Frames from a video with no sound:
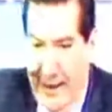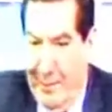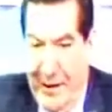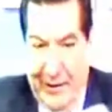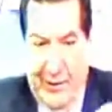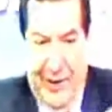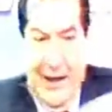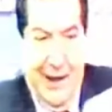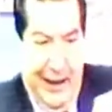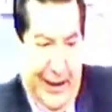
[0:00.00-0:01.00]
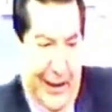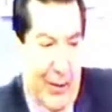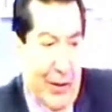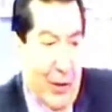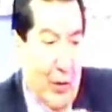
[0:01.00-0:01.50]
en la parte final, aquí
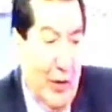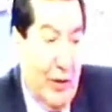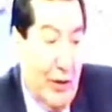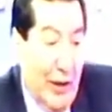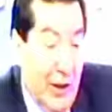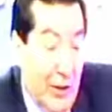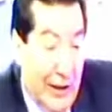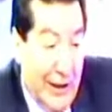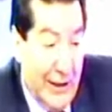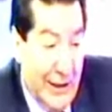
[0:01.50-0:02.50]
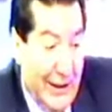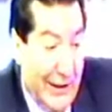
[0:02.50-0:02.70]
tengo el documento, ¿qué es lo que dice?